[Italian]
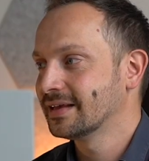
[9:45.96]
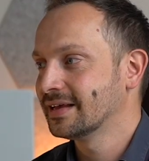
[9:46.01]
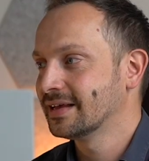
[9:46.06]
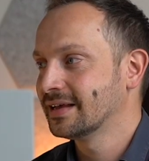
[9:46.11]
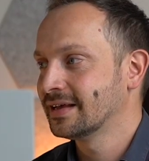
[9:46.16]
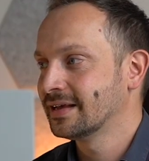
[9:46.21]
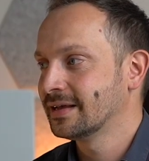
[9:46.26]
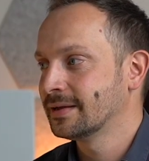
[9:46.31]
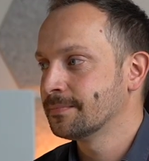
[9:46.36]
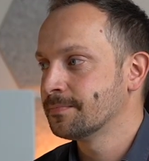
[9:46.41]

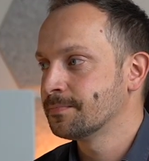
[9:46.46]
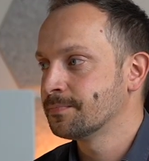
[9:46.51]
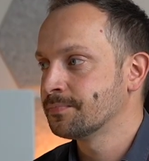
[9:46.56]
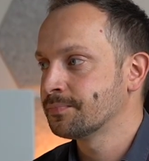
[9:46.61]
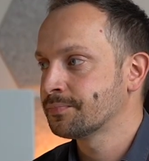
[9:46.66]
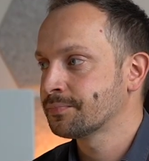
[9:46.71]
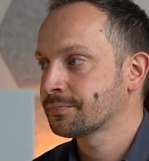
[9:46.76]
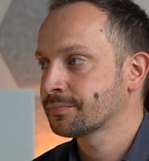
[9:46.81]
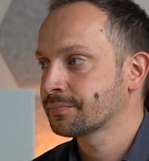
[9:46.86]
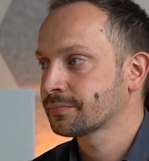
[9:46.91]

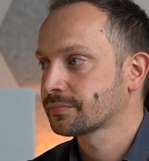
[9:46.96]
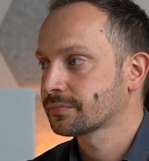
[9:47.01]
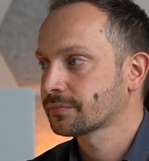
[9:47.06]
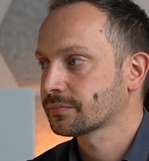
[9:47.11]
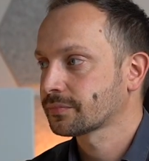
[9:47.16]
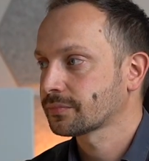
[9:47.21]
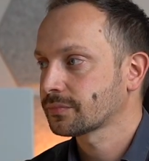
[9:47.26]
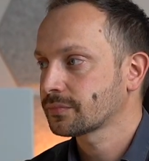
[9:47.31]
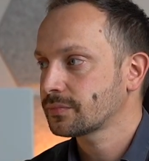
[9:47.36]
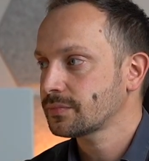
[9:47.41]
Ehm,
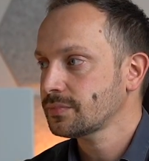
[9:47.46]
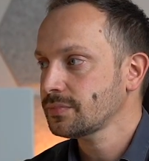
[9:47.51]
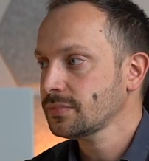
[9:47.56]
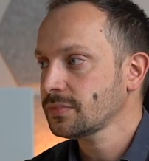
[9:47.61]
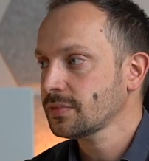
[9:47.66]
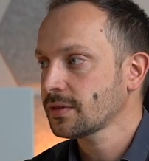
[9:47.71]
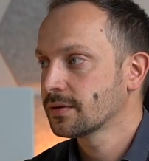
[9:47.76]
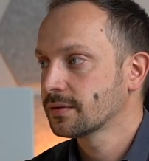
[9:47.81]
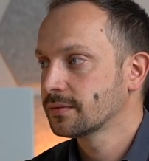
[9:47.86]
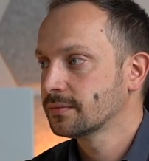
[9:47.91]

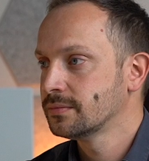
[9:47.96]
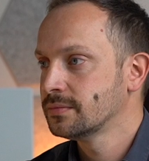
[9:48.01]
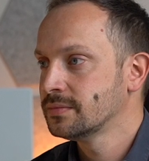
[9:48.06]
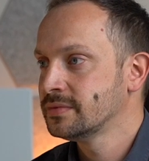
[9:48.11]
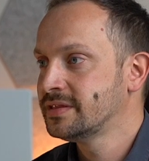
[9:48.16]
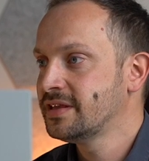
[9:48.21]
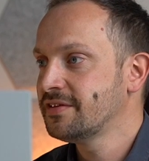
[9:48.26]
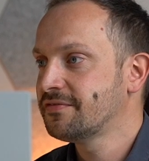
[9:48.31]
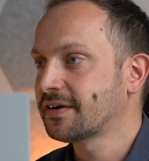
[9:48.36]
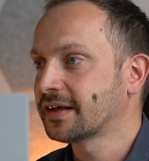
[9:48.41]

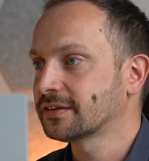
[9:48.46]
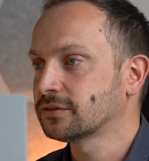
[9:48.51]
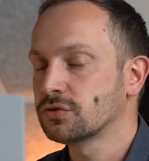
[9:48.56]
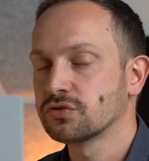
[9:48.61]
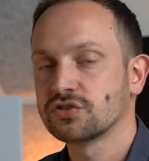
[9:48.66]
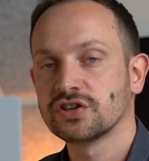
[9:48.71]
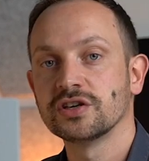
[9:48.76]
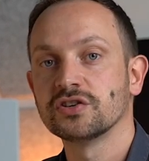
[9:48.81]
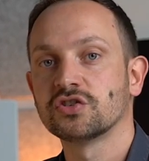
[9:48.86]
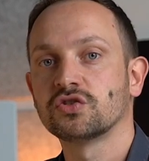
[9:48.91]
di fatto non
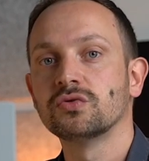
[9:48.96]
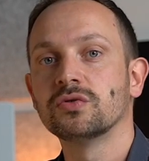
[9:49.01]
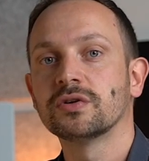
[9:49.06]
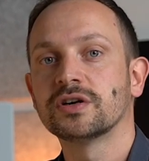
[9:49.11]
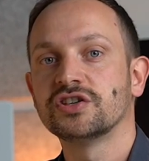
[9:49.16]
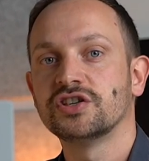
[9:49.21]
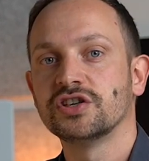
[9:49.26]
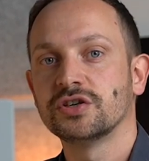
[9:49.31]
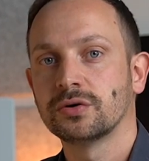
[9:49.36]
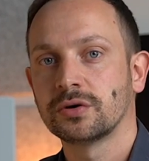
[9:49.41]
c'è nessuno che
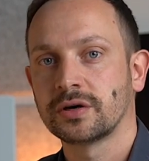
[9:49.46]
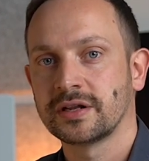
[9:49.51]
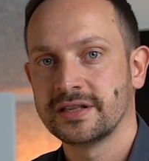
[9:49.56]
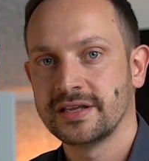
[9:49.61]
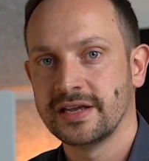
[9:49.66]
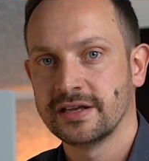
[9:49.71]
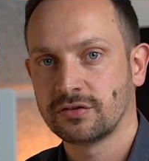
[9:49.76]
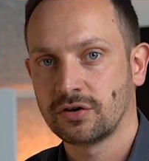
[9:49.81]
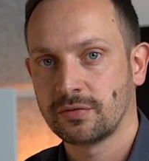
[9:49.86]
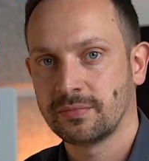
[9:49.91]
ci corre
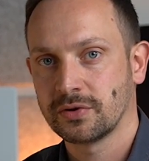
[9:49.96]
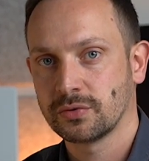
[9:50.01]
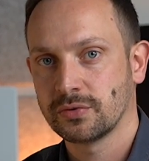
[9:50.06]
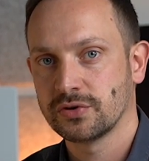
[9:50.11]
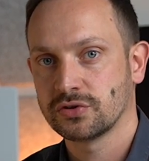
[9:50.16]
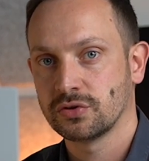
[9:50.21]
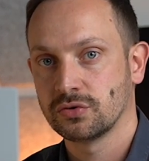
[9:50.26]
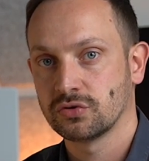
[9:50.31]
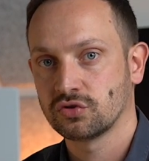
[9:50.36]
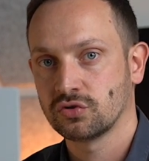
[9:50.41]
dietro, per
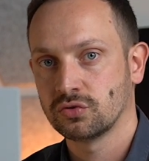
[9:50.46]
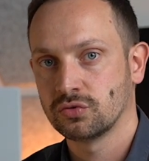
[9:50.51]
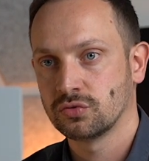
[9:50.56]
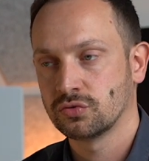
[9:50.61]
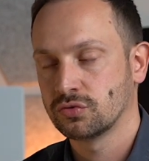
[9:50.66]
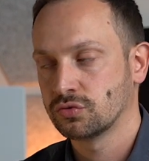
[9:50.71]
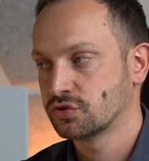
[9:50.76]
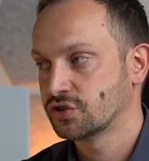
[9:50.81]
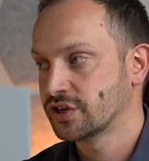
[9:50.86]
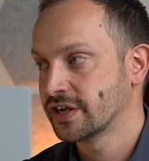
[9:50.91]
questo non sono
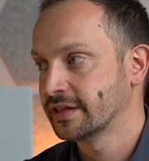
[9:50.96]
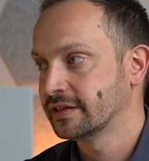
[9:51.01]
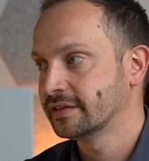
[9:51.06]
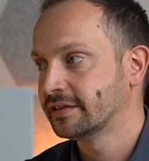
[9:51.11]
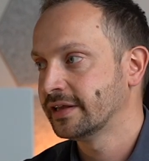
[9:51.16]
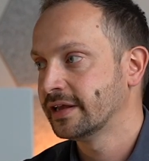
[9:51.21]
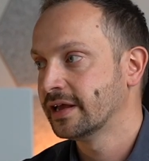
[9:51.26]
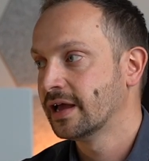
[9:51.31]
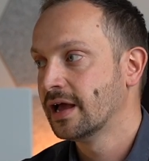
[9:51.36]
urgenti,